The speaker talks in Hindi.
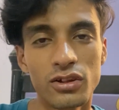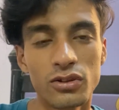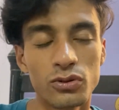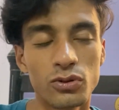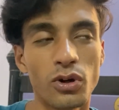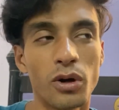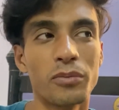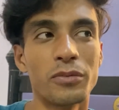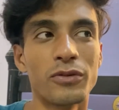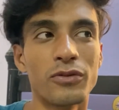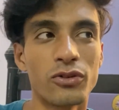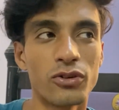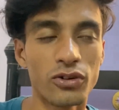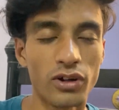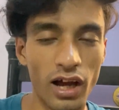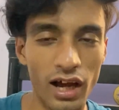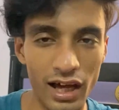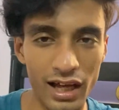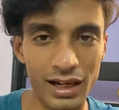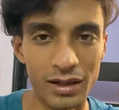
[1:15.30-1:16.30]
तो अभी वो लोग
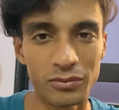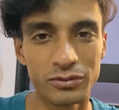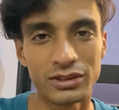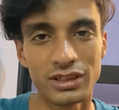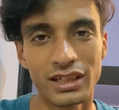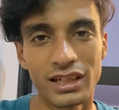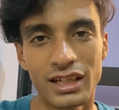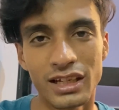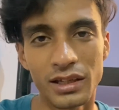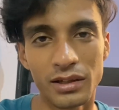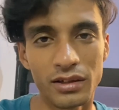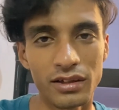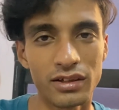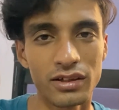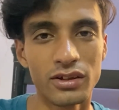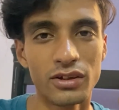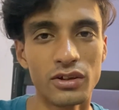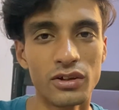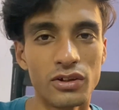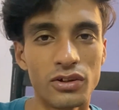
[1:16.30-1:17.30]
आ रहे हैं मुझे लेने
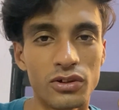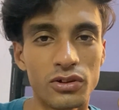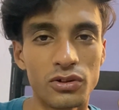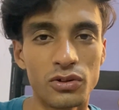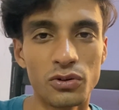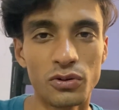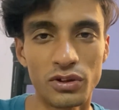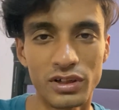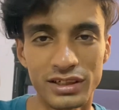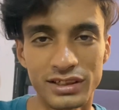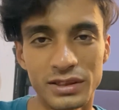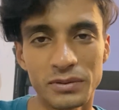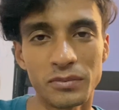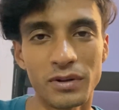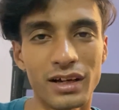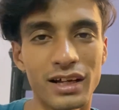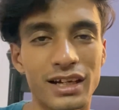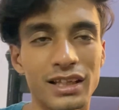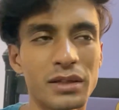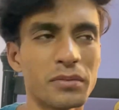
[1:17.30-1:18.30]
लोकेशन
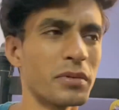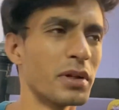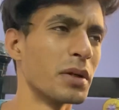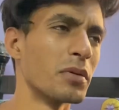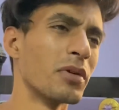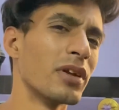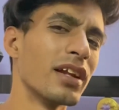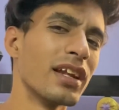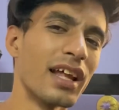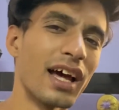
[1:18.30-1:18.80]
मांग रहा था मैंने बोला